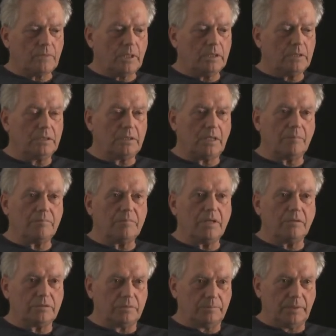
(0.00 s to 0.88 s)
i tam
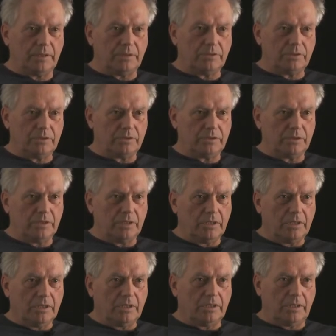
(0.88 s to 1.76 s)
miał spędzić
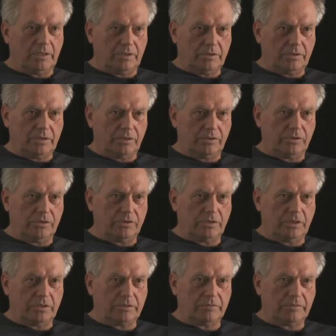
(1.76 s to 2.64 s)
resztę
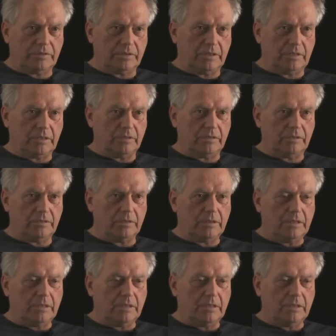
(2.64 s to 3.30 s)
życia swojego.